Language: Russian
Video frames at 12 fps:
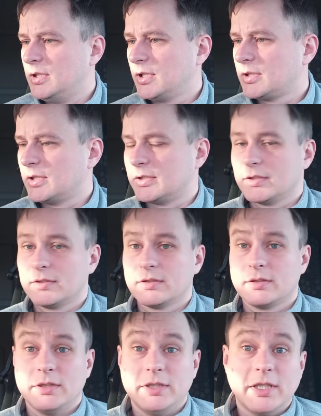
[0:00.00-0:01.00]
десять.
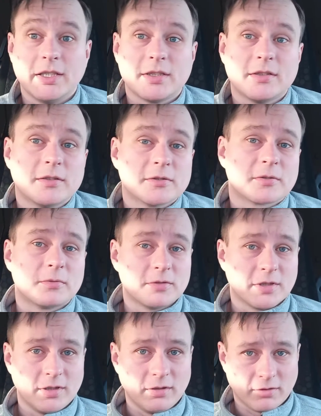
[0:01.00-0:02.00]
Десять
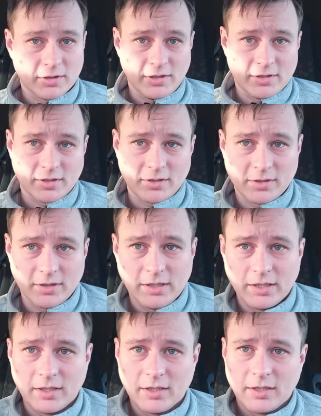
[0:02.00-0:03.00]
инструкций для водителя.
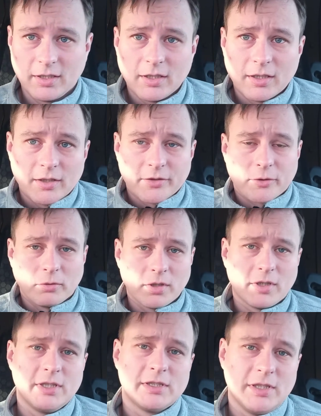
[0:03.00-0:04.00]

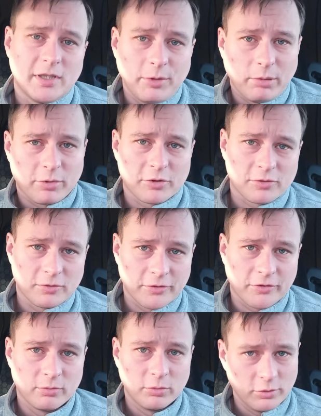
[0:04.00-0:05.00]
Сколько из них мне
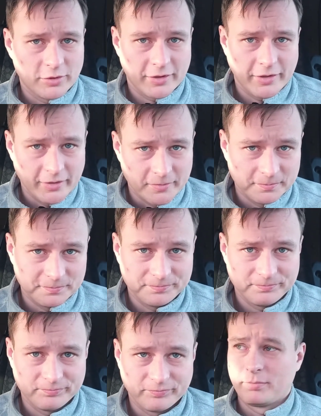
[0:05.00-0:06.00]
пришлось соблюсти,
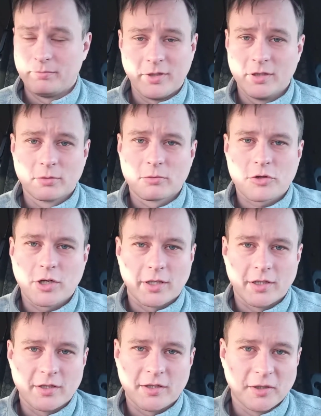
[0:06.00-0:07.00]
не нарушая
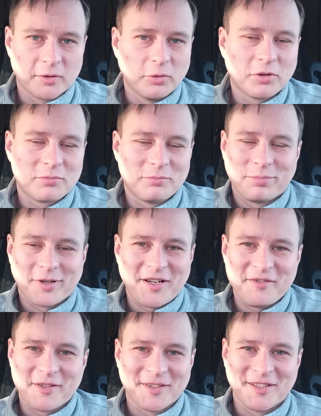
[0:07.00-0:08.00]
никаких норм,
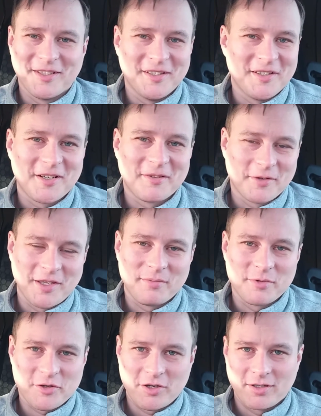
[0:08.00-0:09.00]
правил и никого не
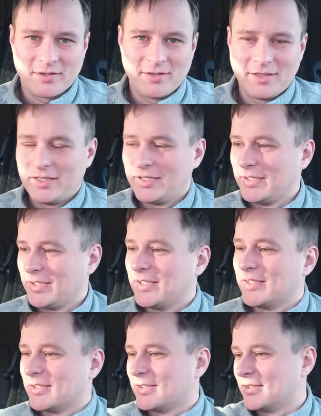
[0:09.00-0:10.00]
обижая?
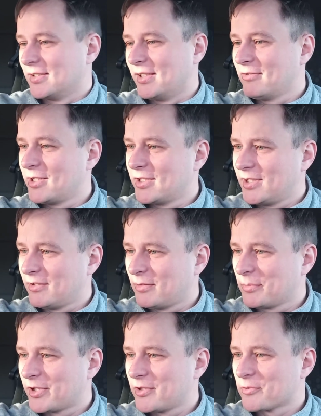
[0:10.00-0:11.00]
Давайте я
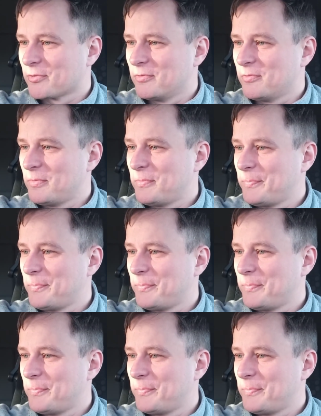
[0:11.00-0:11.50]
вам скажу.